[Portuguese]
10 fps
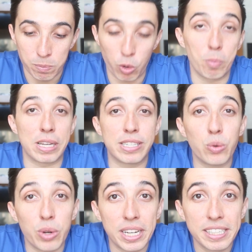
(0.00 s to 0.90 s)
por uma
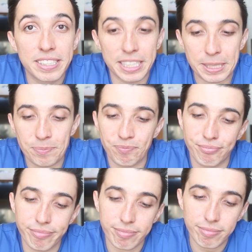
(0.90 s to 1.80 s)
segurança,
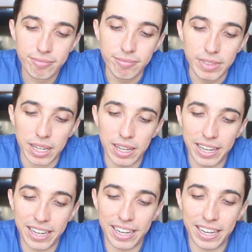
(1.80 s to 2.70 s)

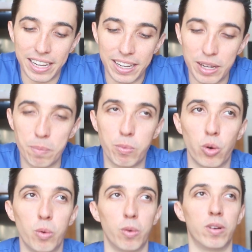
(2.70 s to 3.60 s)
é,
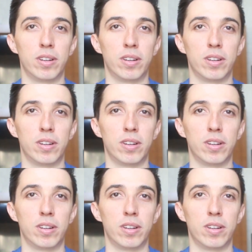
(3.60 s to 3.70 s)
por um